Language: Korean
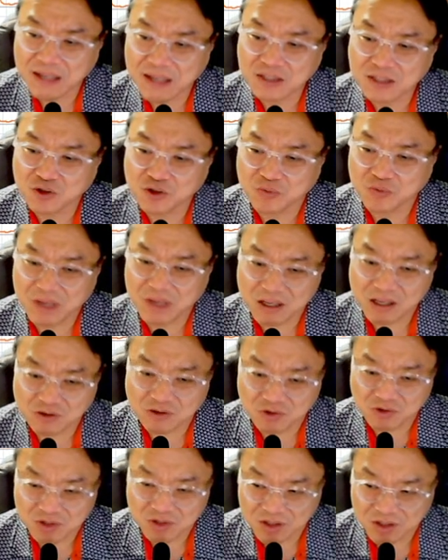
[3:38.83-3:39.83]
초반까지도
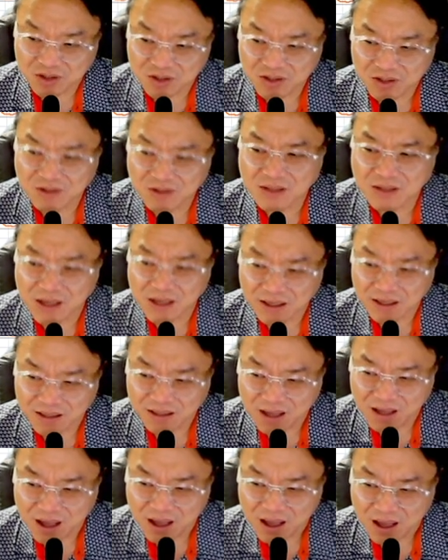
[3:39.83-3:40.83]
밀릴 수 있는 그런
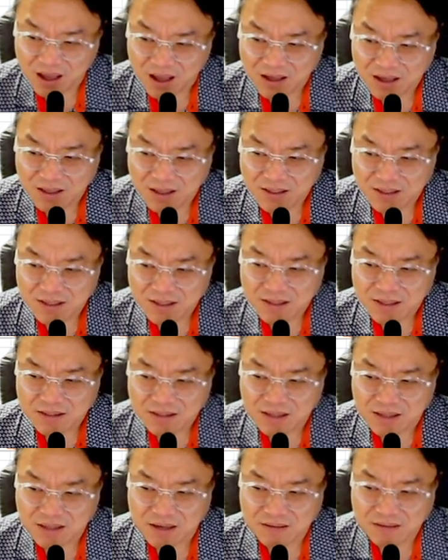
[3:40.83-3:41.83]
상황이다
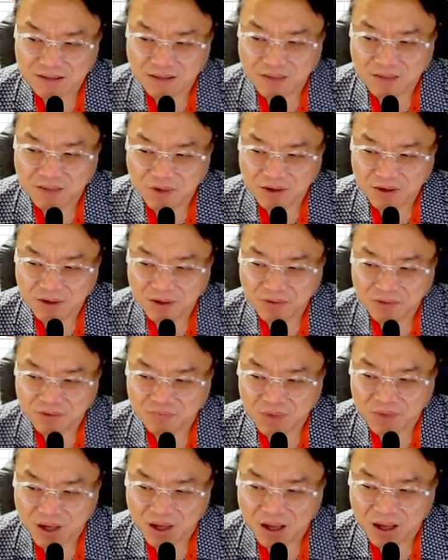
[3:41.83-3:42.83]
자
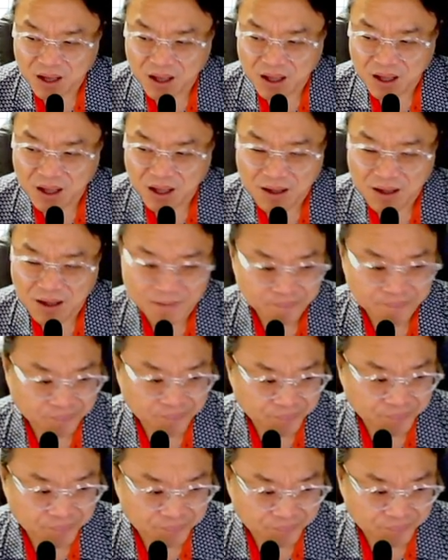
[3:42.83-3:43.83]
그렇다면
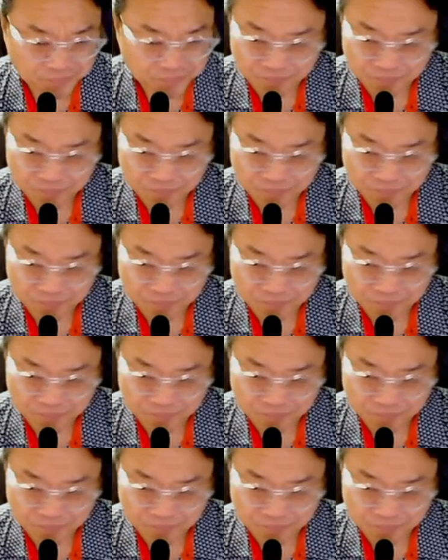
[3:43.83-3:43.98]
아